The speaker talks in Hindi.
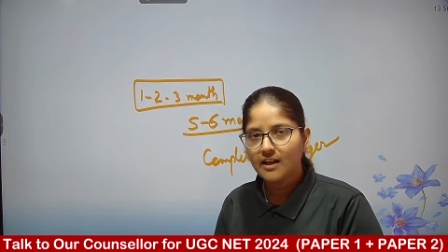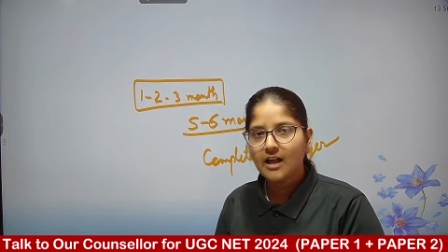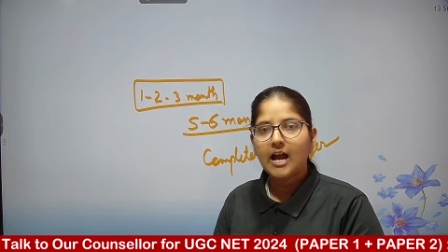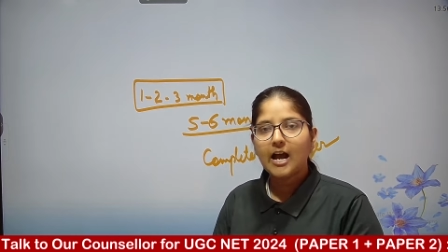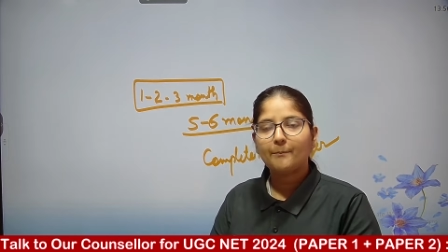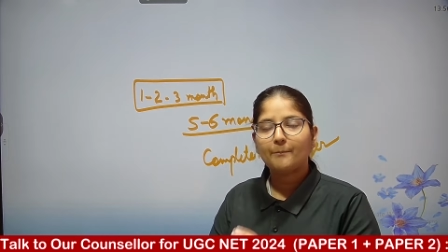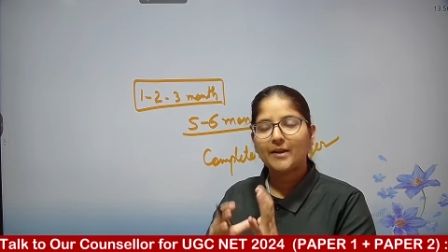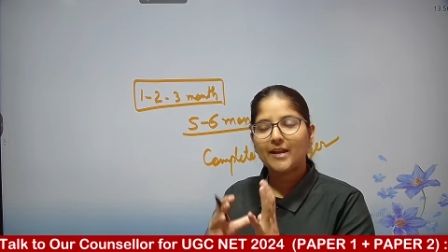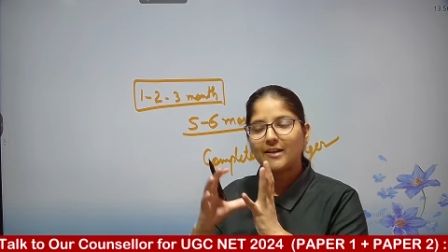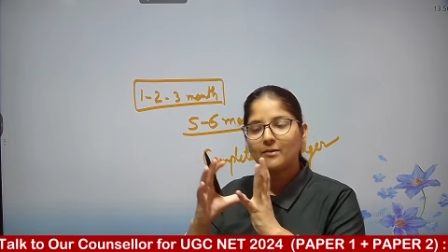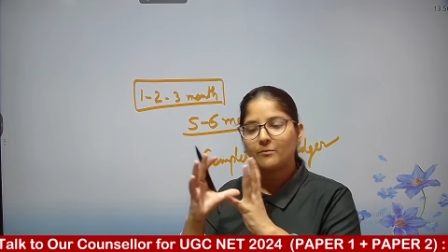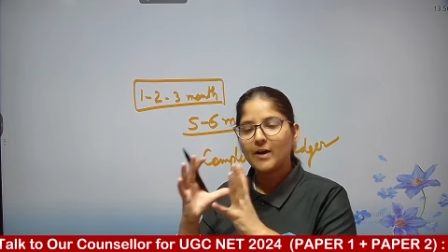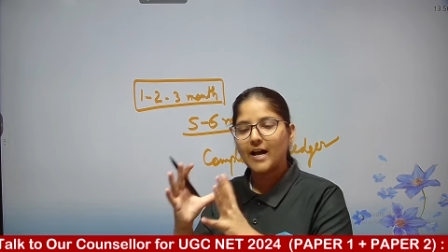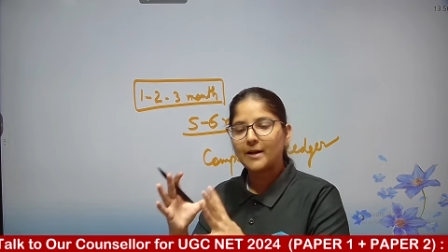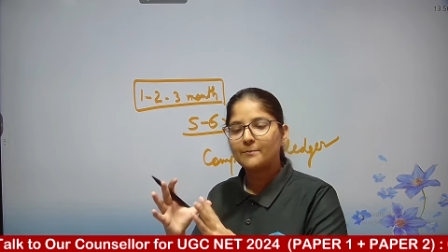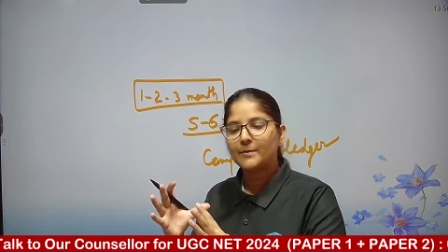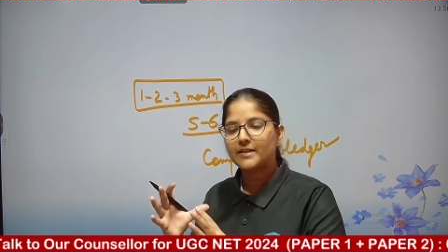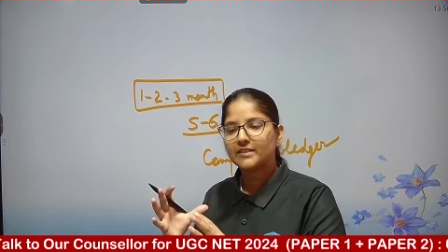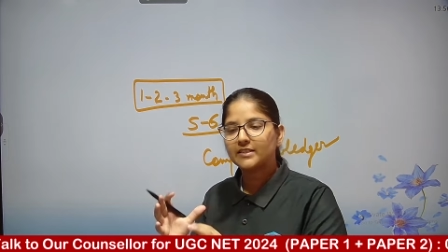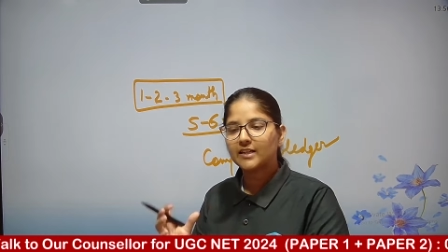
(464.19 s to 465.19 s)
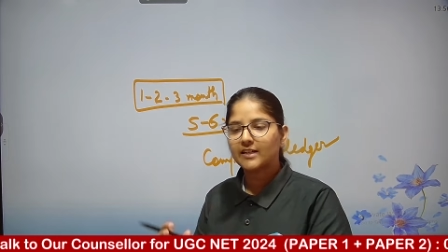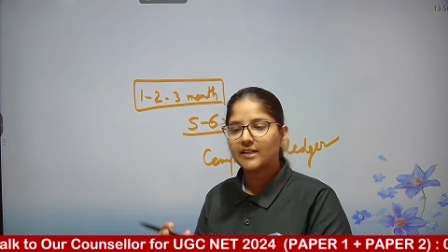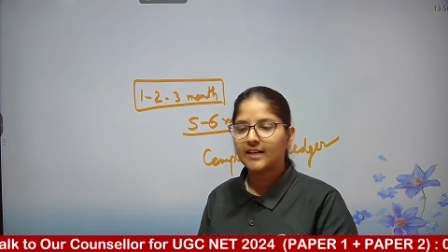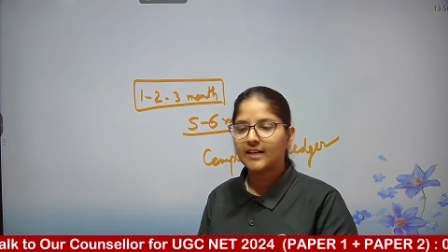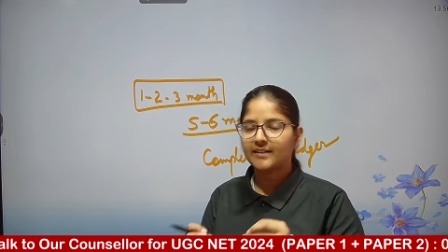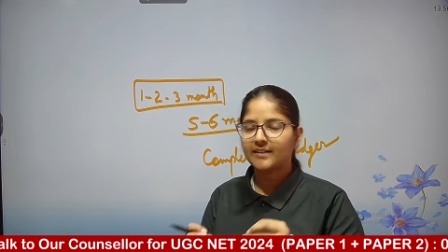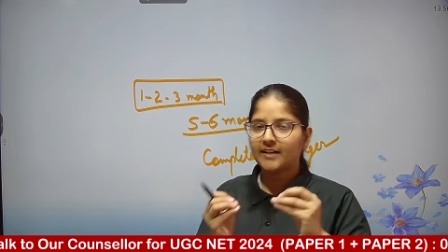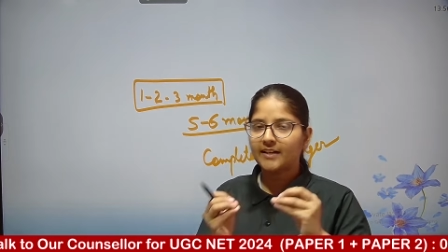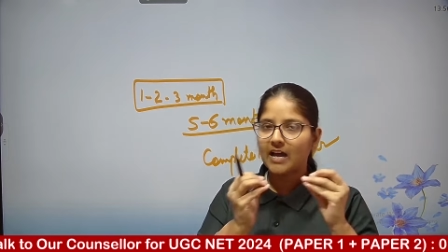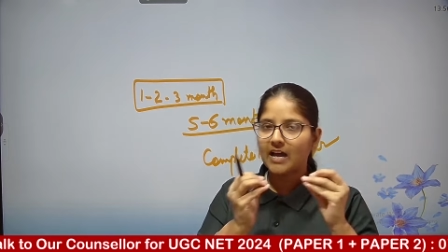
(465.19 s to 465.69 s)
अपने इन्वायरमेंट से
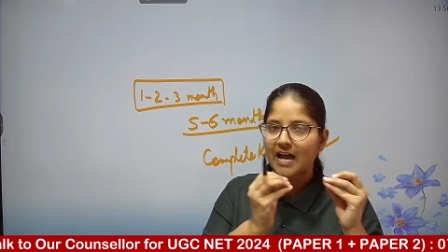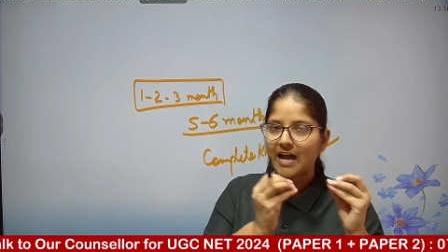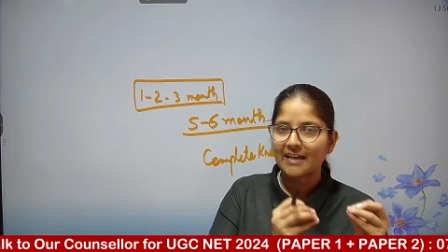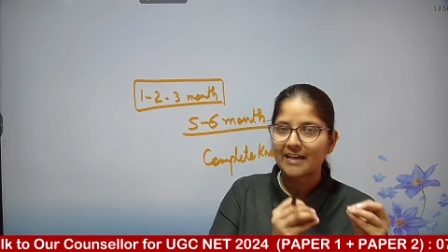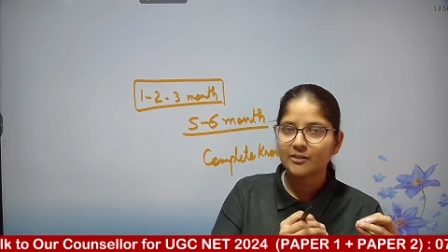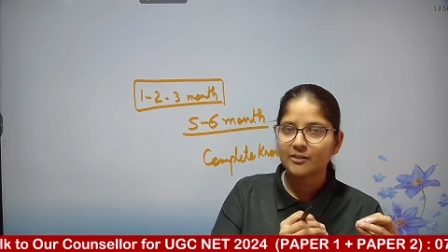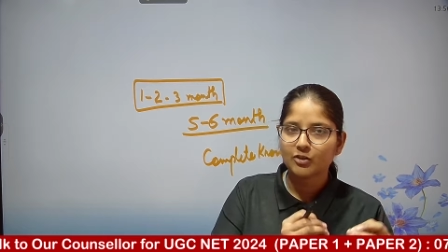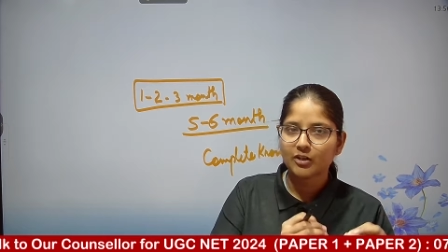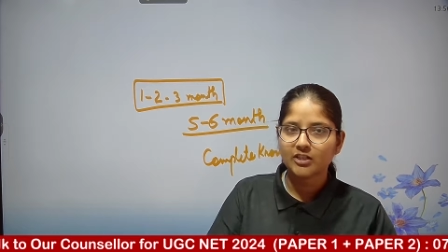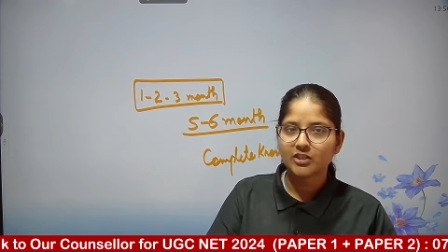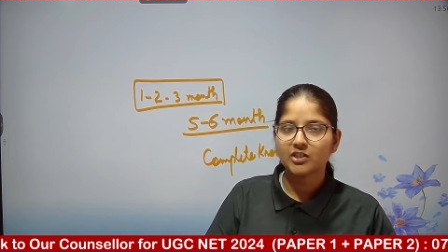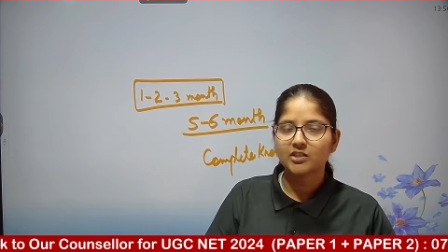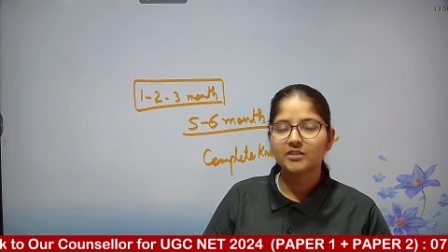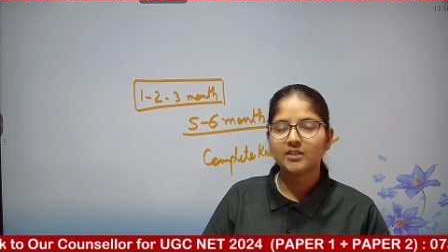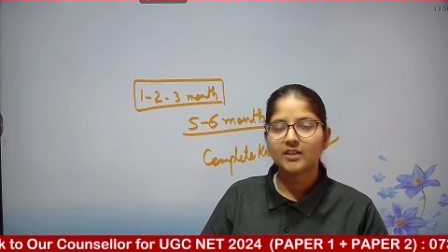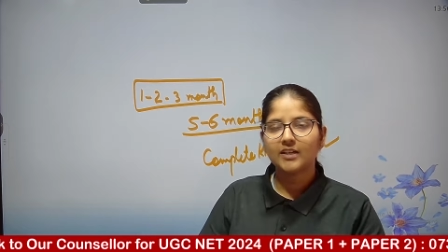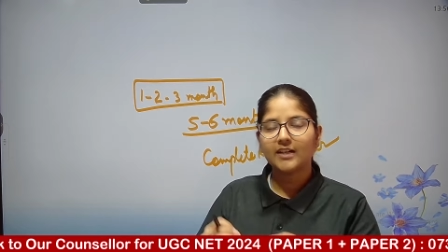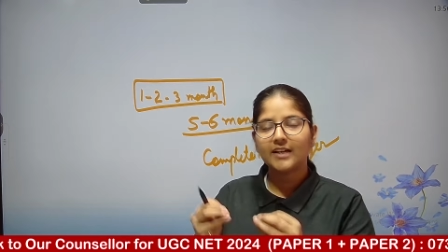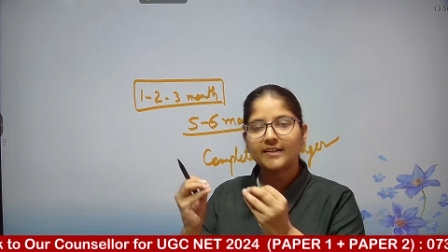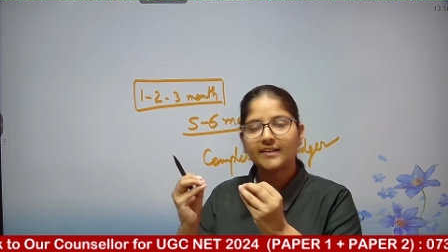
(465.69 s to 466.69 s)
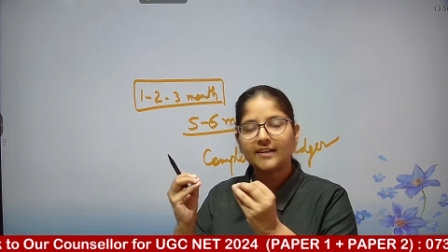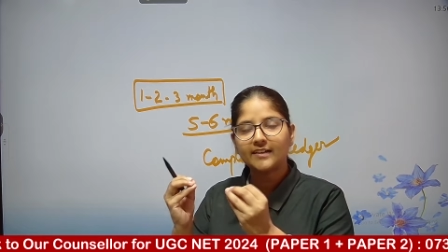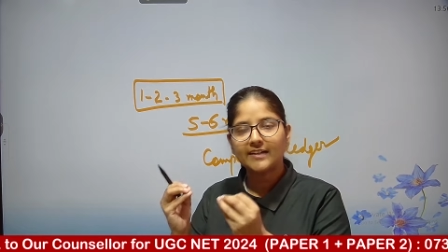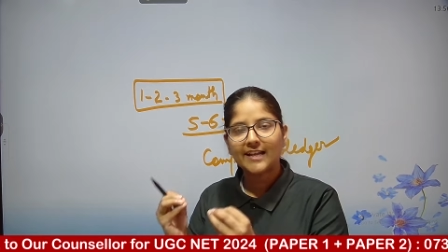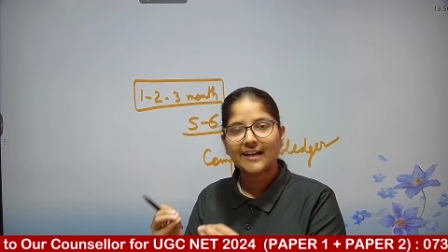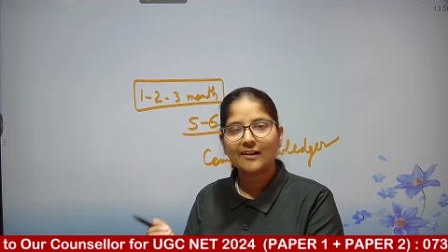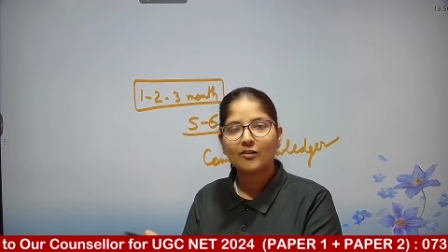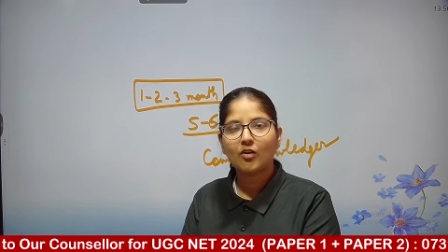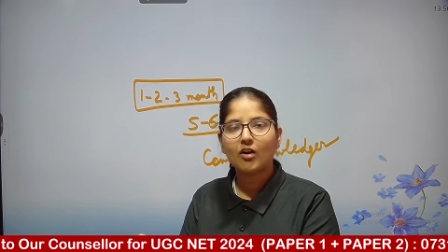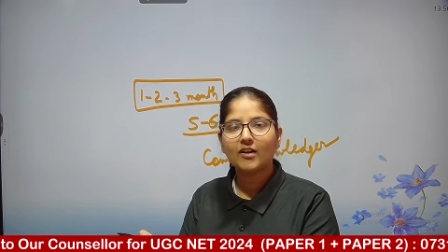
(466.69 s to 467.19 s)
रिलेटेड हायर एजुकेशन से रिलेटेड
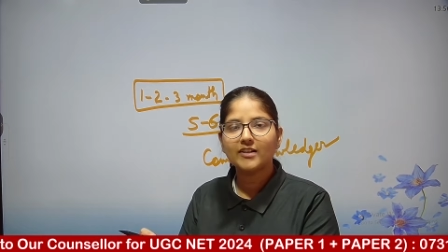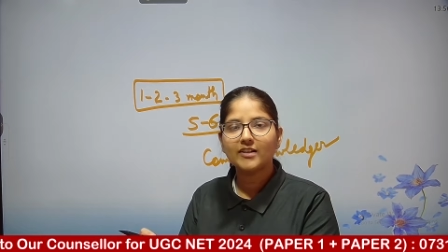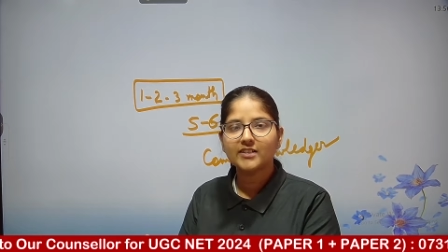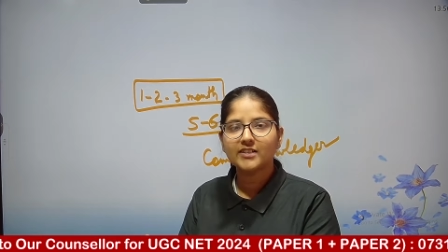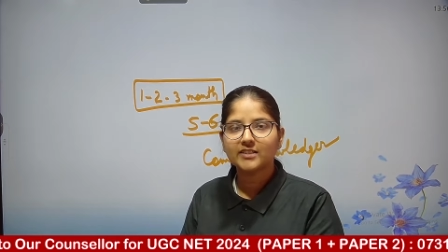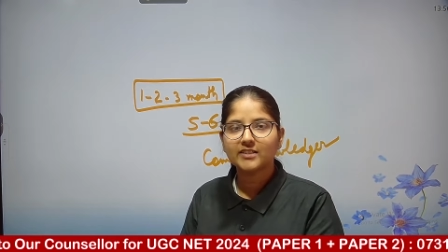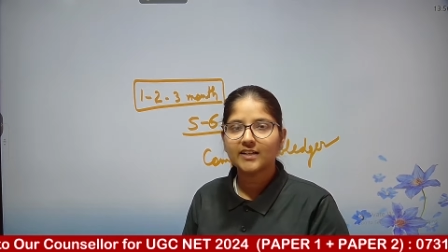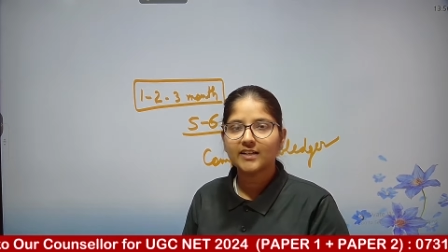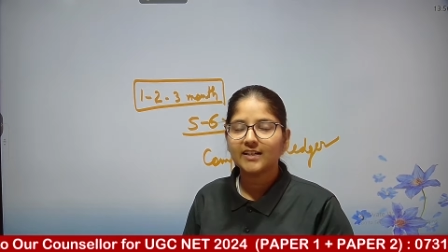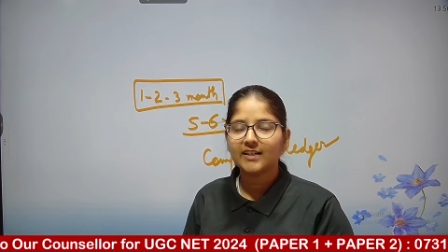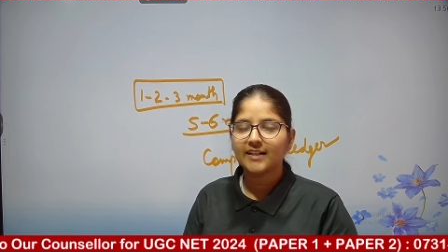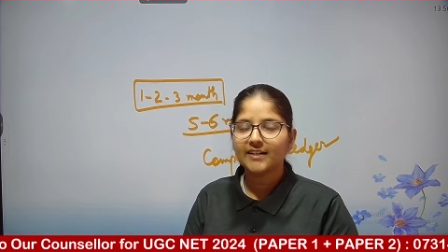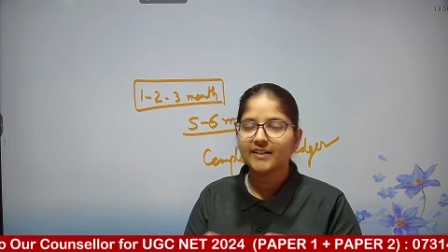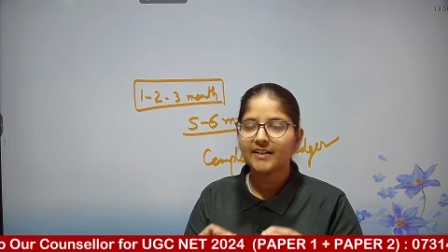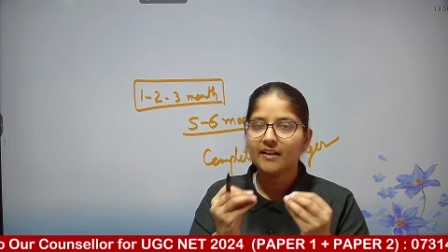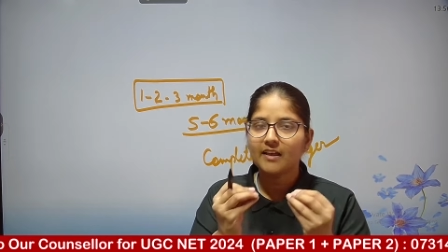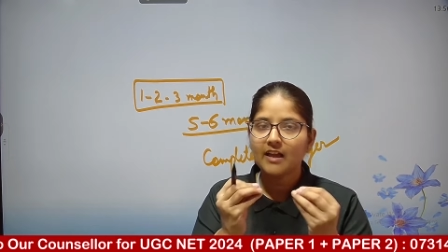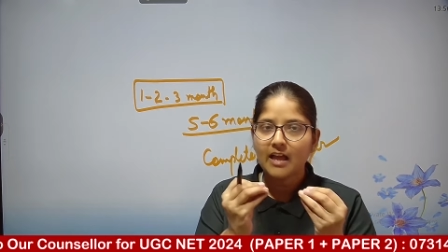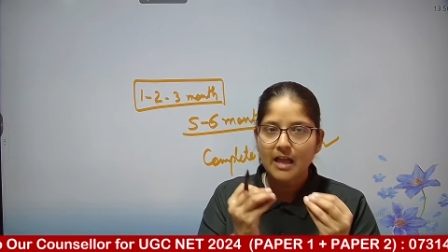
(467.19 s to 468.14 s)
टेक्नोलॉजी से रिलेटेड